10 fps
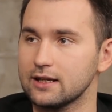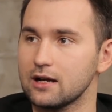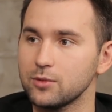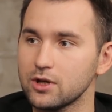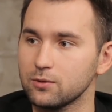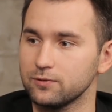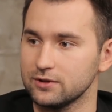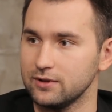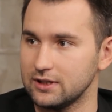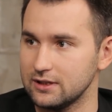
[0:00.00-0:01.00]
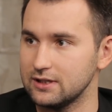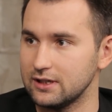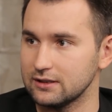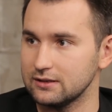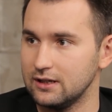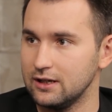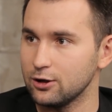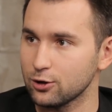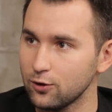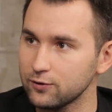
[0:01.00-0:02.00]
это как минимум вызывает интерес.
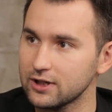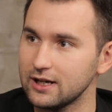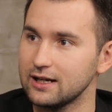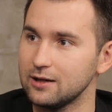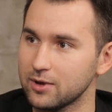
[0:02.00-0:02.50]
Ровно как и